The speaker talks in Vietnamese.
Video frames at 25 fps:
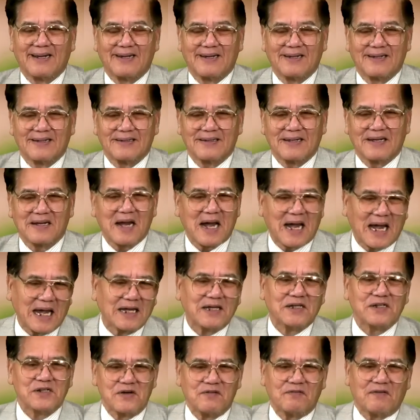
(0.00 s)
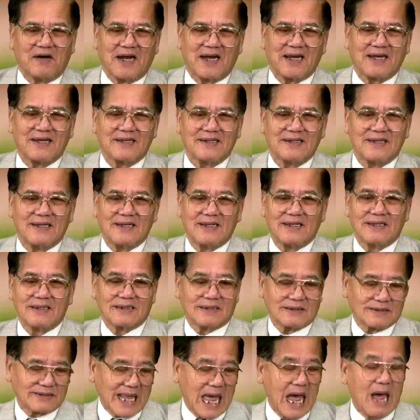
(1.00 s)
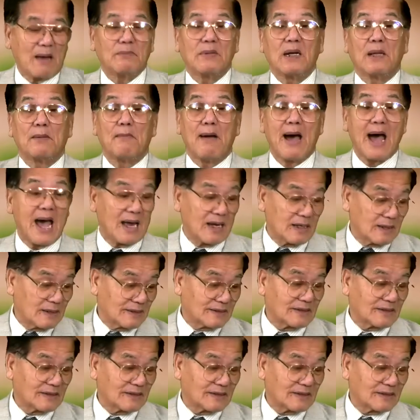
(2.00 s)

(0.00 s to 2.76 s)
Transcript: Hay như vậy. Tam là 3,